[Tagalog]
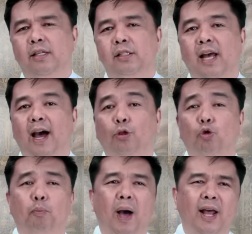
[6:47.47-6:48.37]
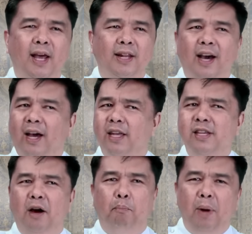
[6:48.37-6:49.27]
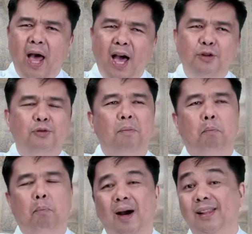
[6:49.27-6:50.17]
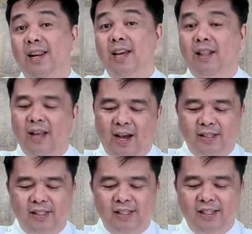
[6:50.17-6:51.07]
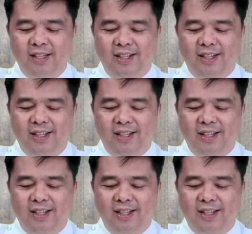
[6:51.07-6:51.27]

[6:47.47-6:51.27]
sa katuparan ng kanyang planong pagdiligtas